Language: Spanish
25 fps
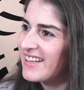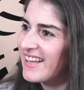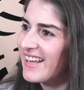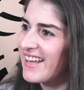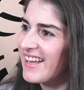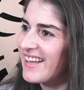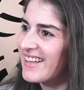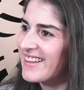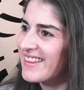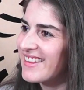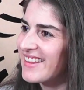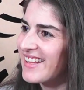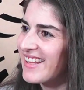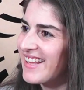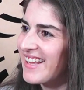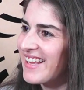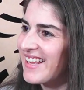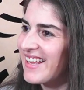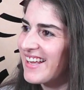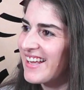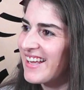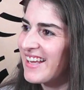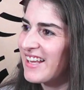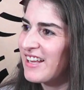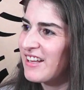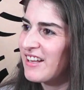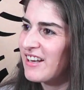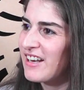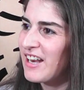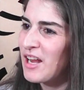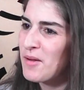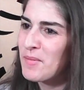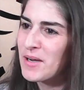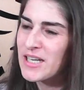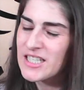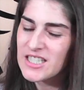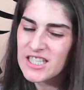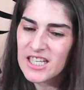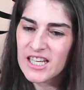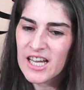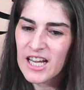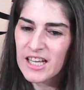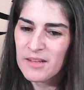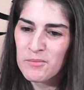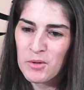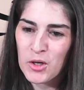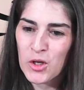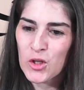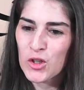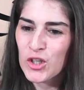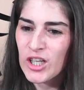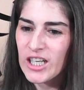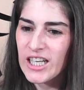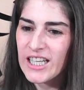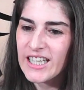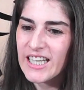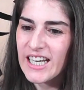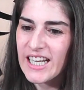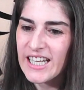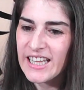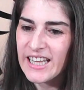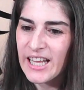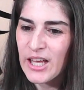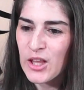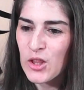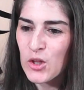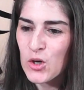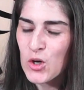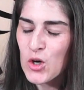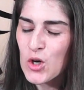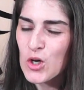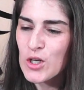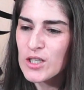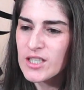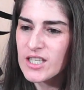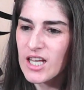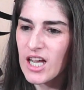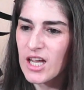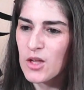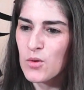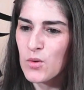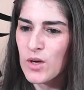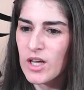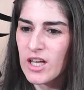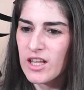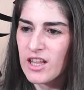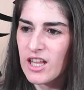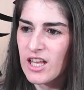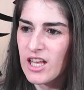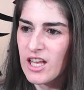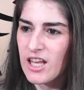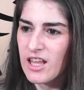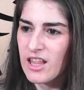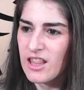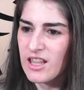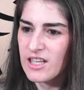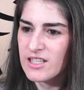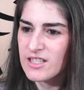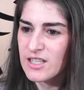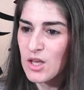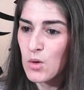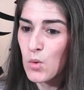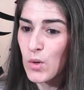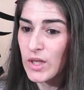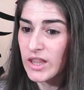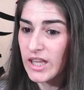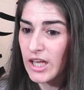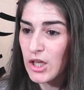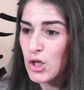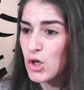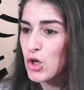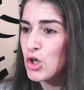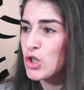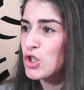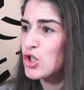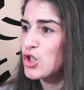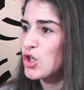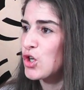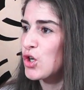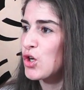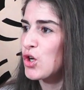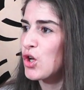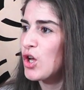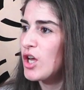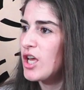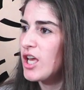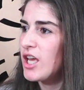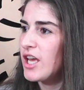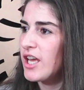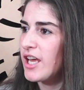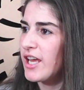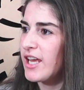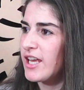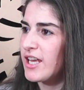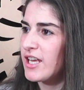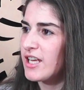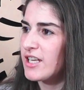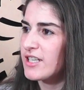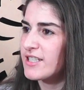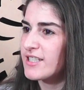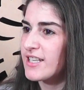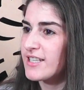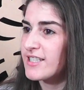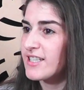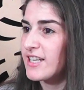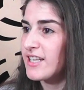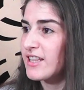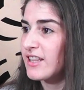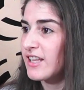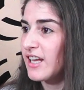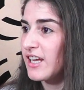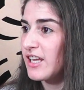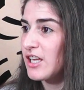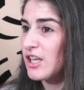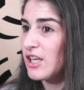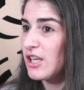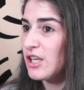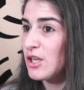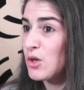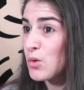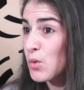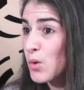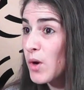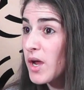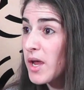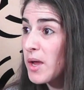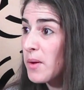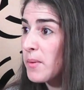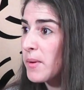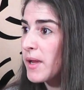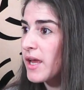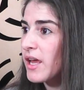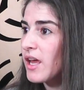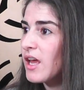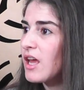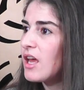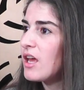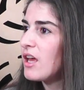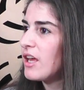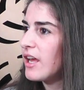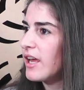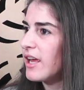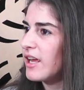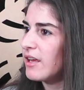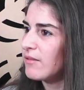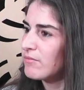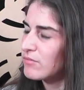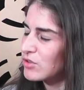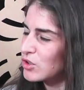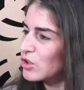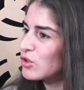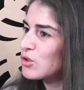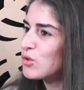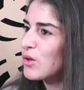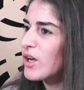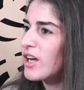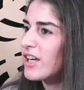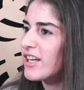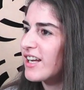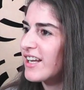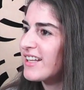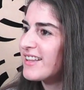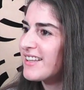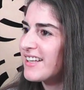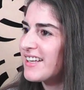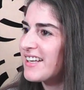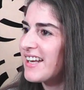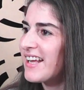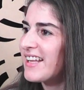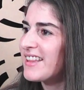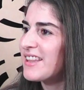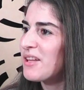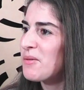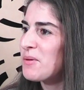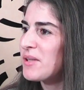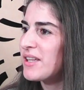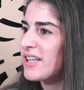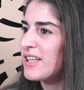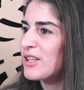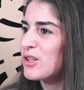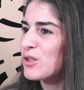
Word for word: Este, la más chica, bueno, tiene 32, hay una de, de 58, 69, eh, eh, son toda gente grande, ¿viste?